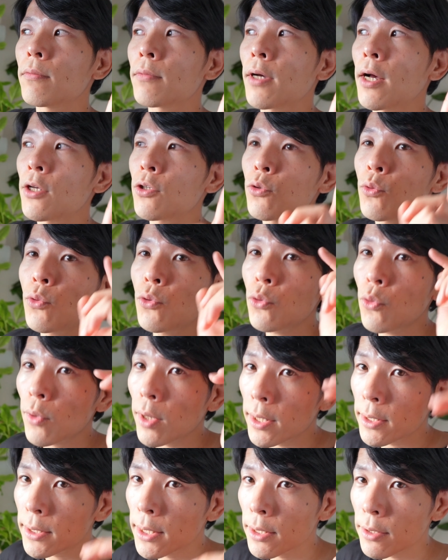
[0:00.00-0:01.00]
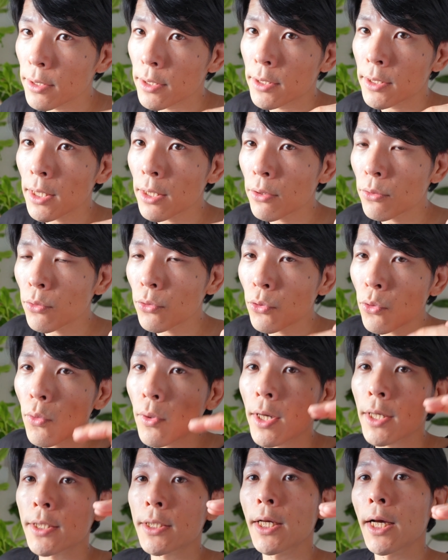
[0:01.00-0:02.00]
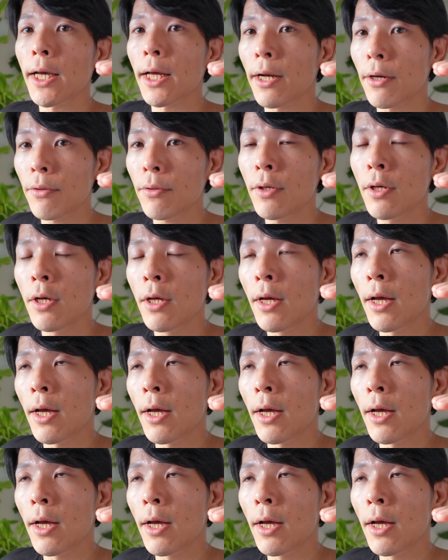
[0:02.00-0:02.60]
過小評価せずにちゃんと評価してあげれる、